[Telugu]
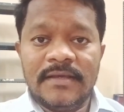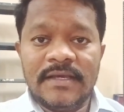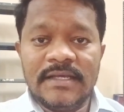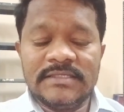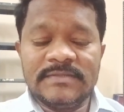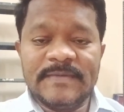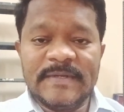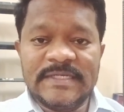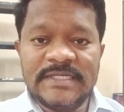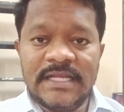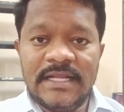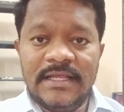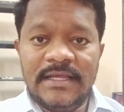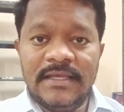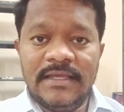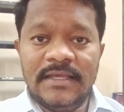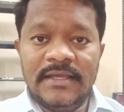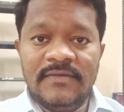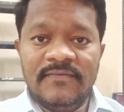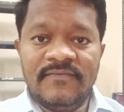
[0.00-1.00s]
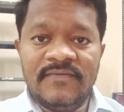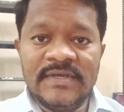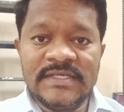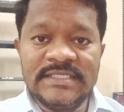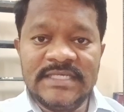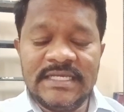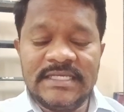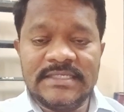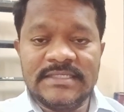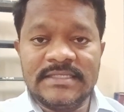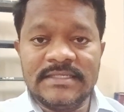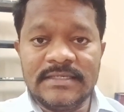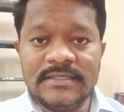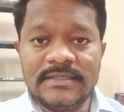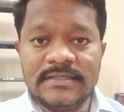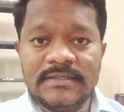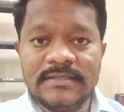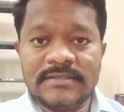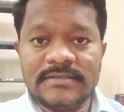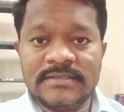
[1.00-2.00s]
ఎస్పెషలీ ఈ ఫిజిక్స్
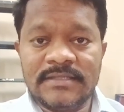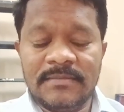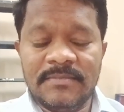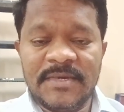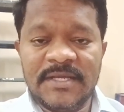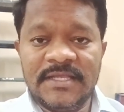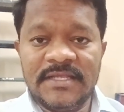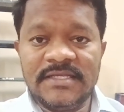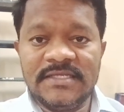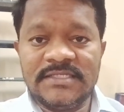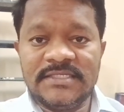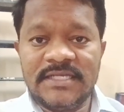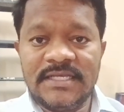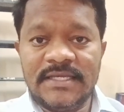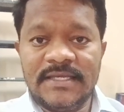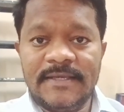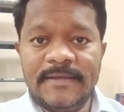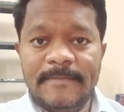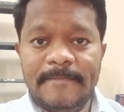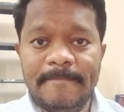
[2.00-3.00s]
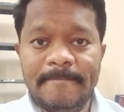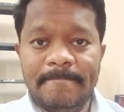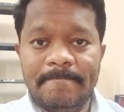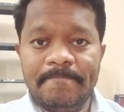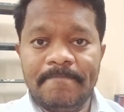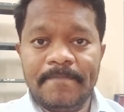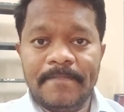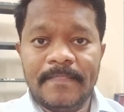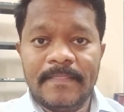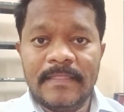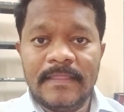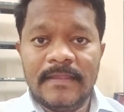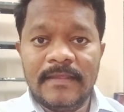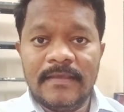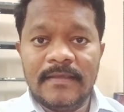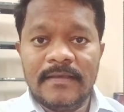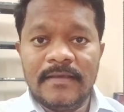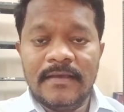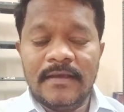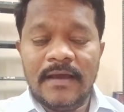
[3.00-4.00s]
సంబంధించి
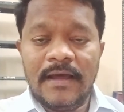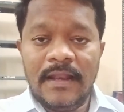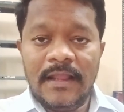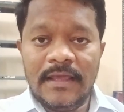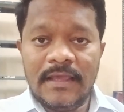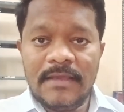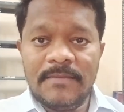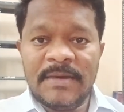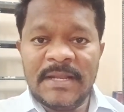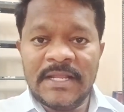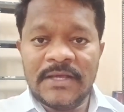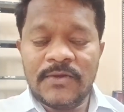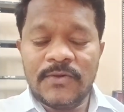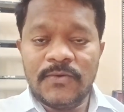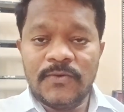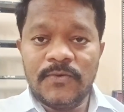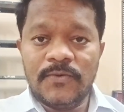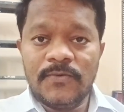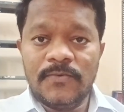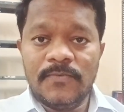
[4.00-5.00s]
అలాగే మనకు